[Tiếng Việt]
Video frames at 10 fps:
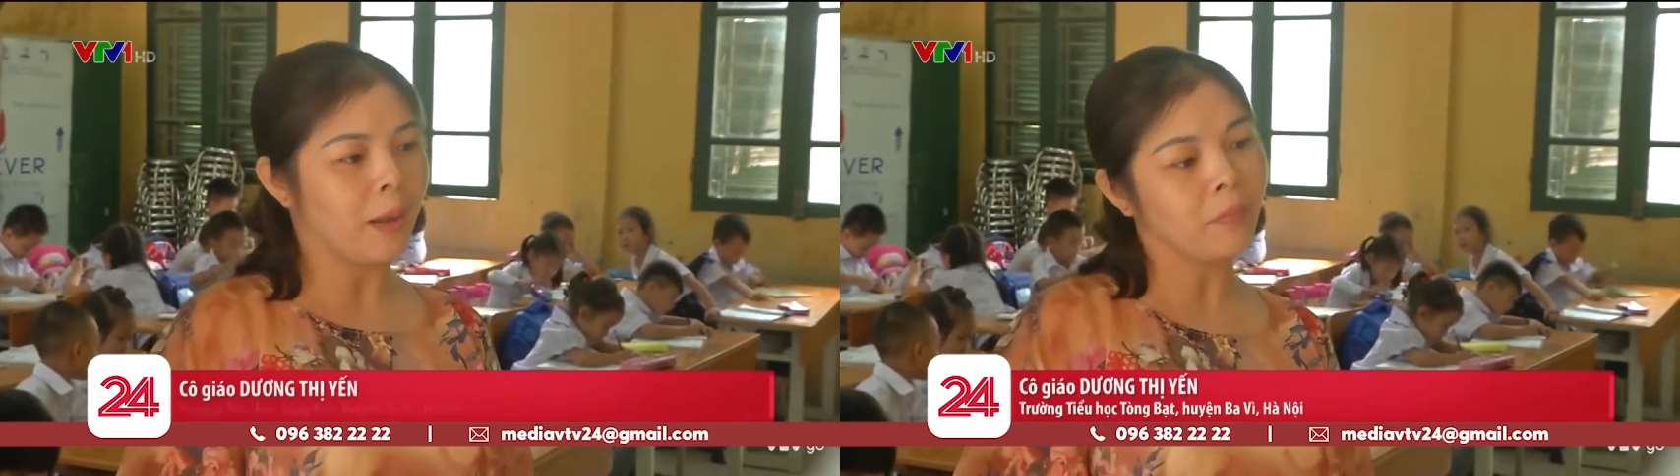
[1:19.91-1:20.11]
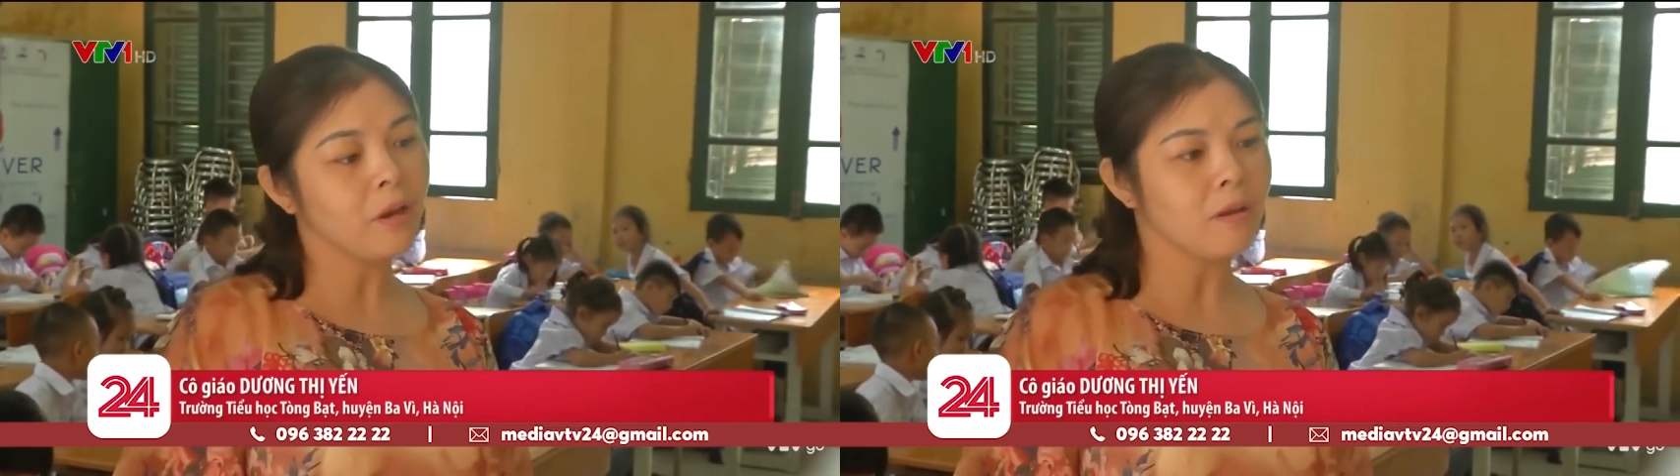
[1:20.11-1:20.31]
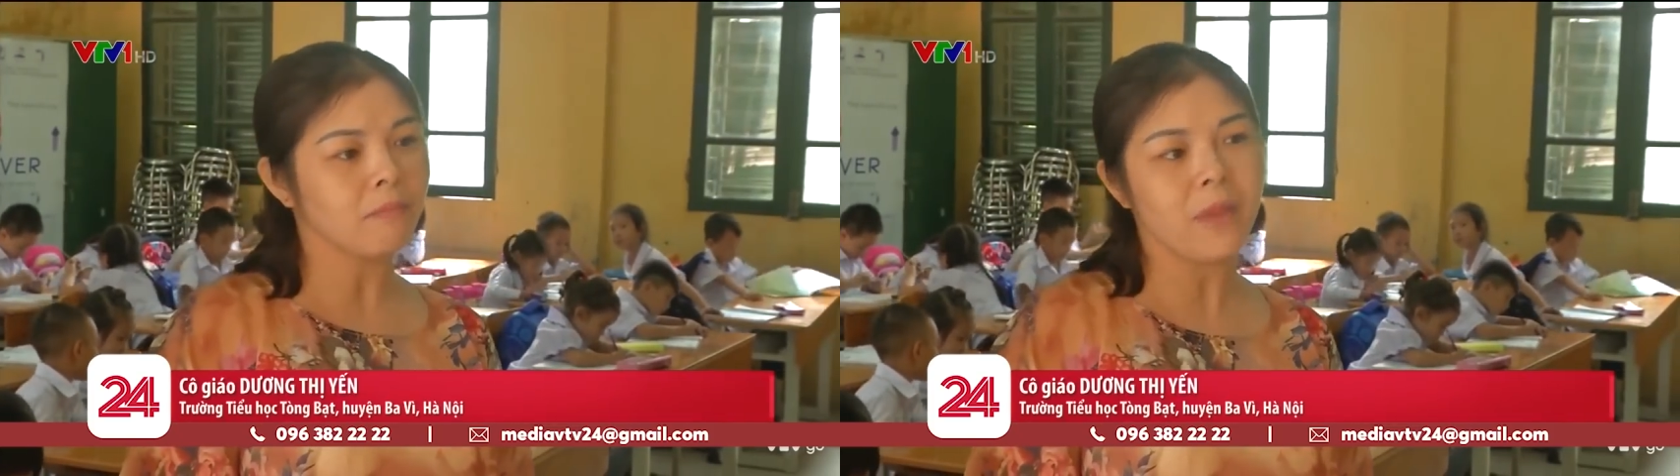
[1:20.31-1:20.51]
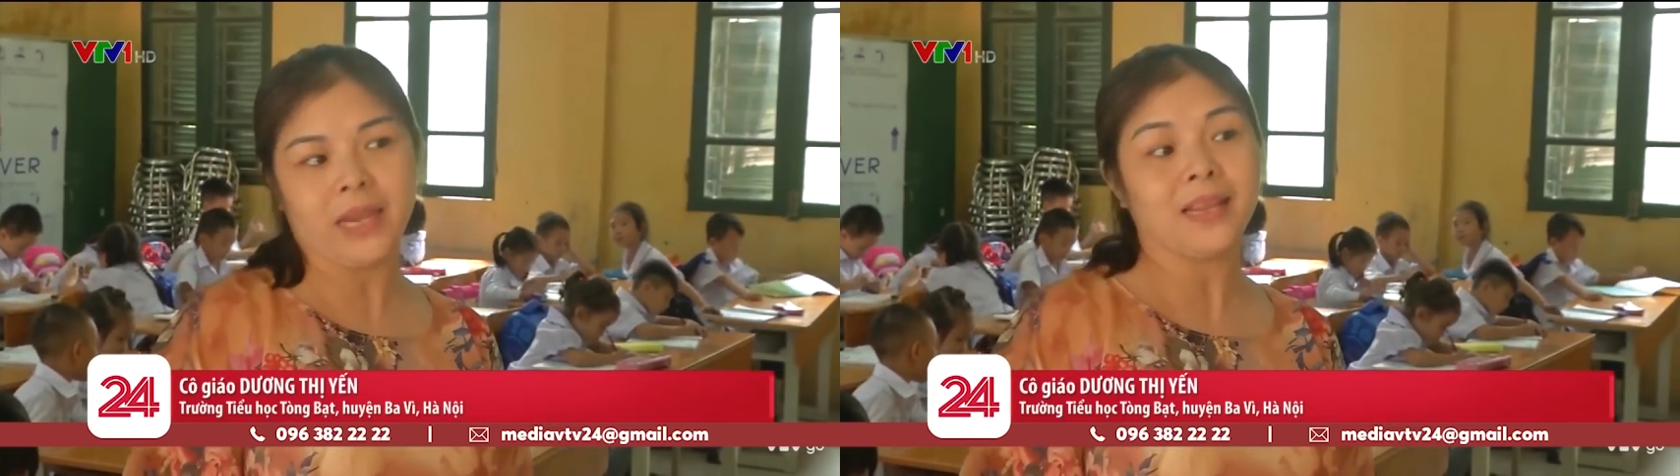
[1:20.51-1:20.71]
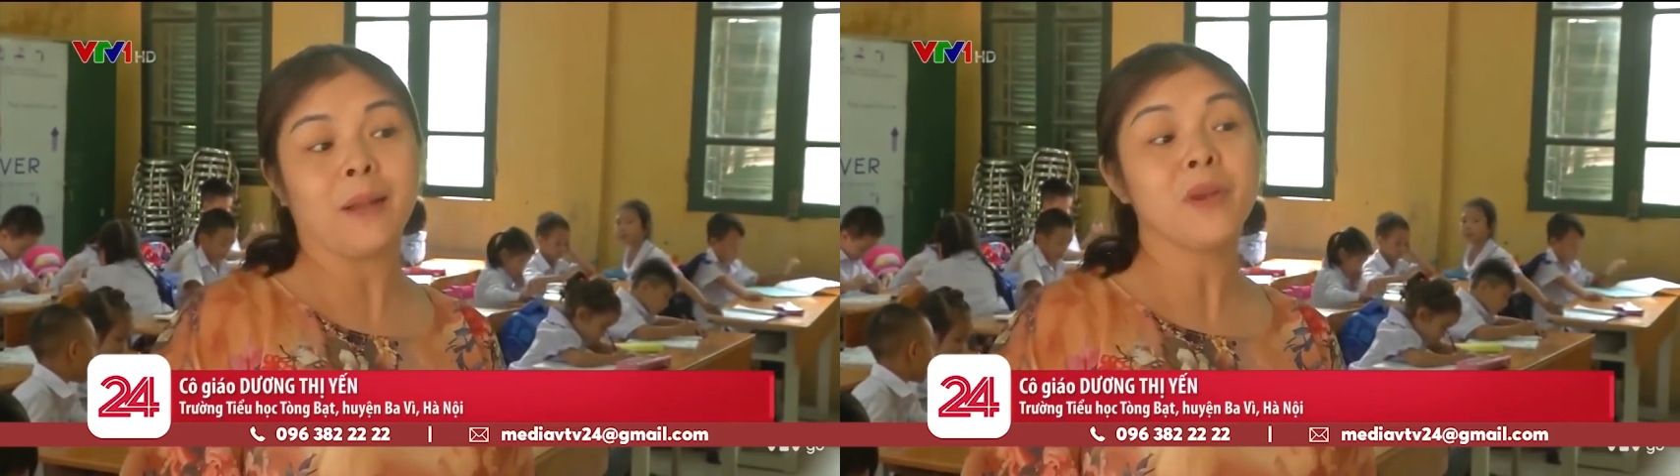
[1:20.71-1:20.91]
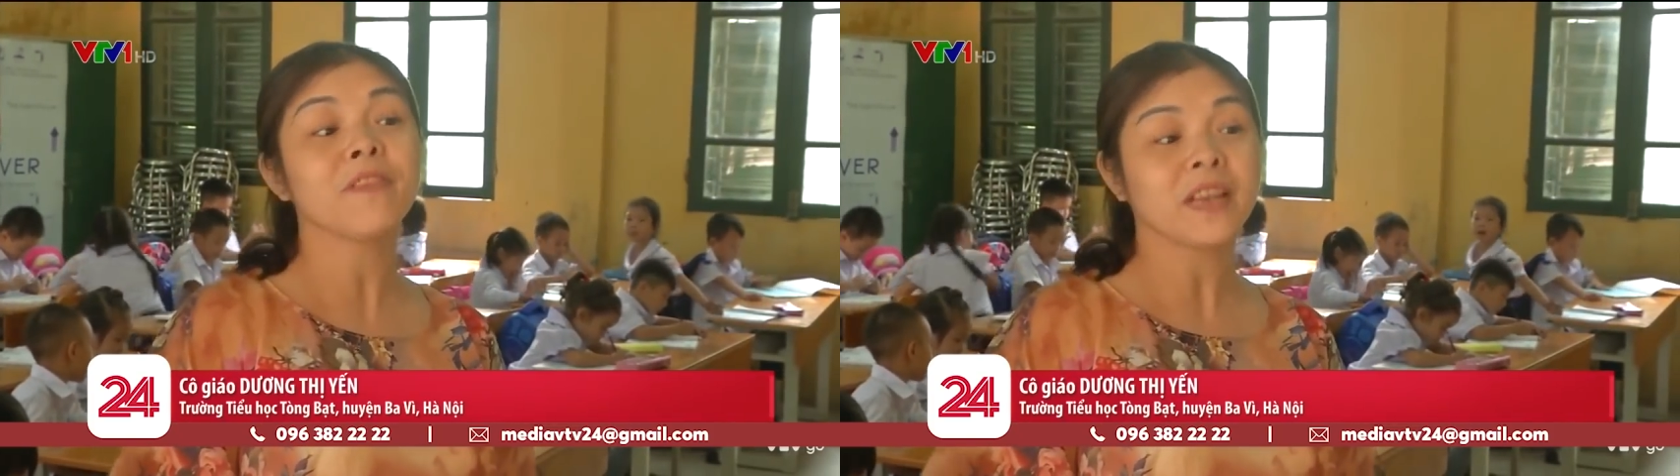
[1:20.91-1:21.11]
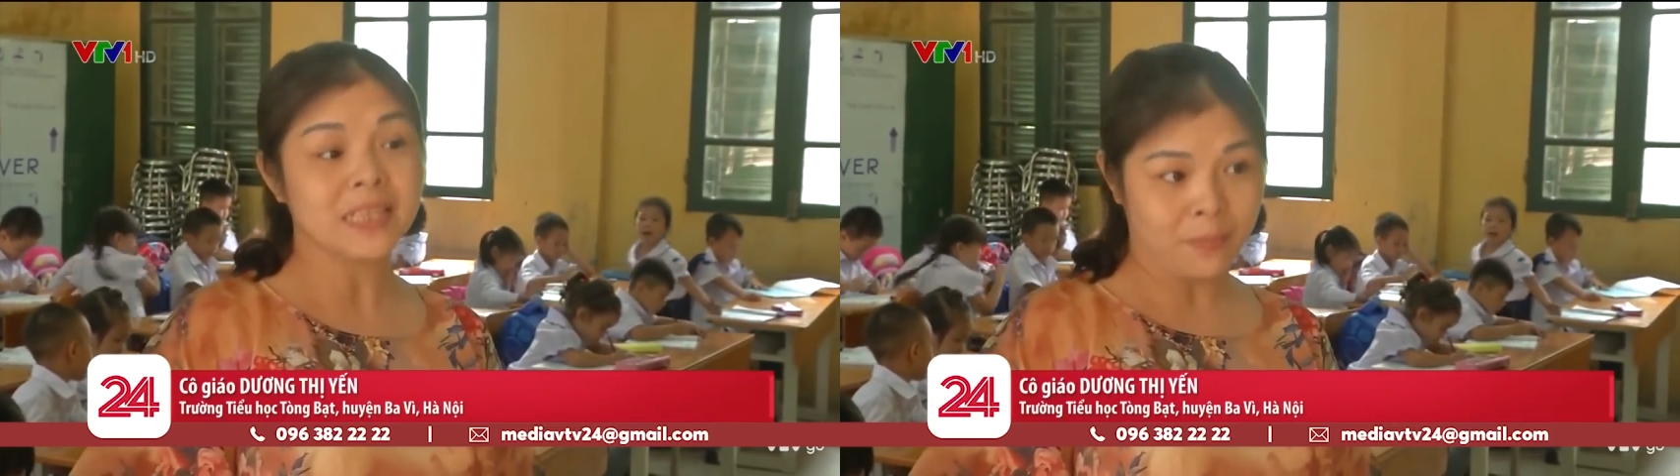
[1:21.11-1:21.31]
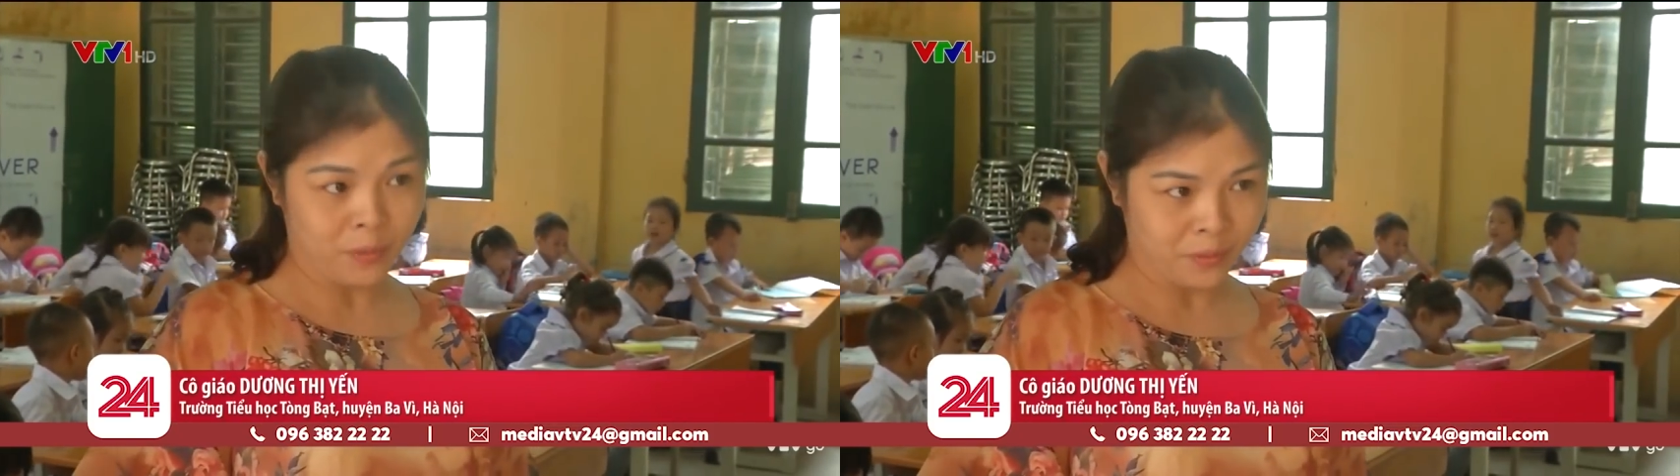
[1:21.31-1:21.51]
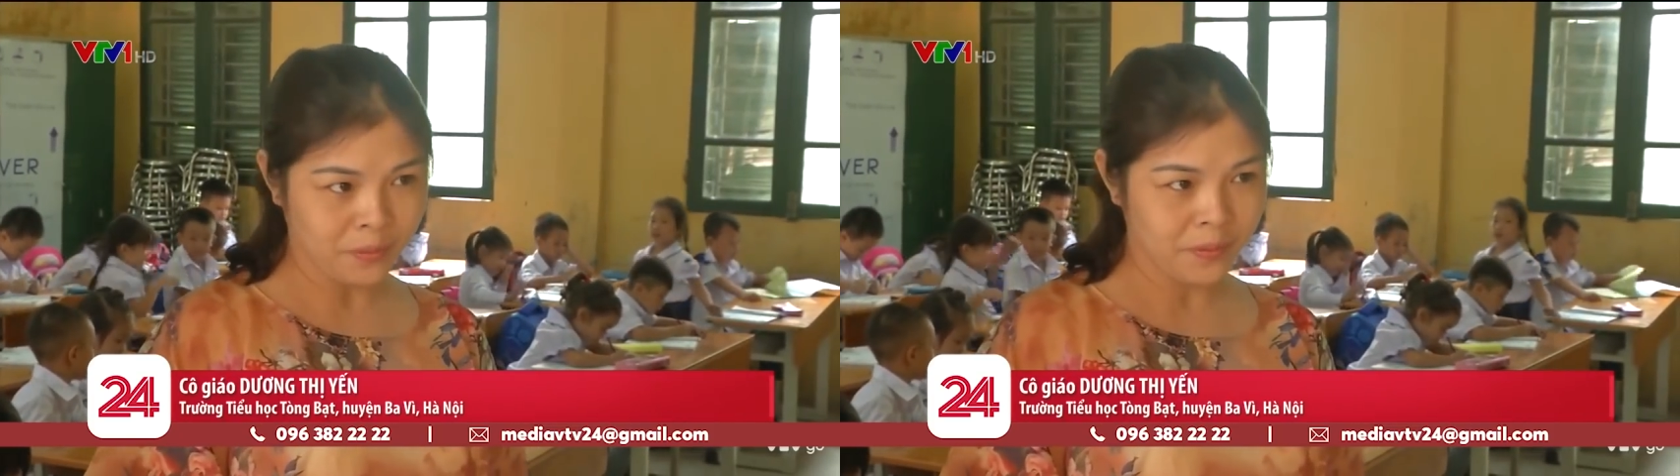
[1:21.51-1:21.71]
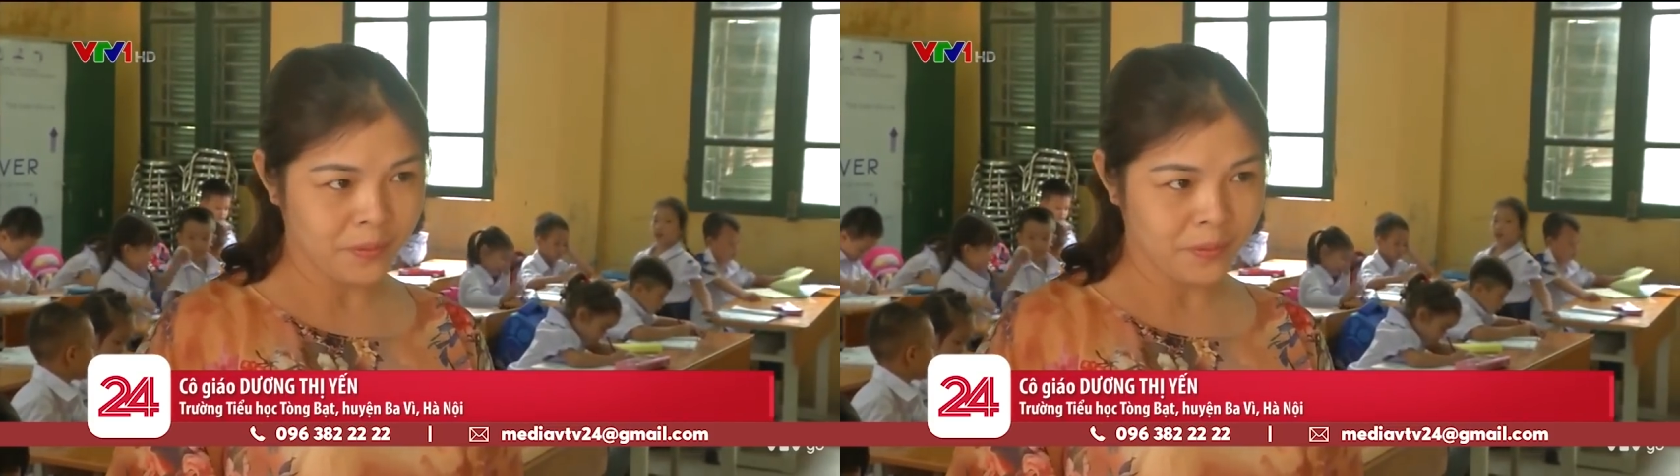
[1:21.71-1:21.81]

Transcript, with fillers: nắm được bảy đến tám mươi phần trăm thôi.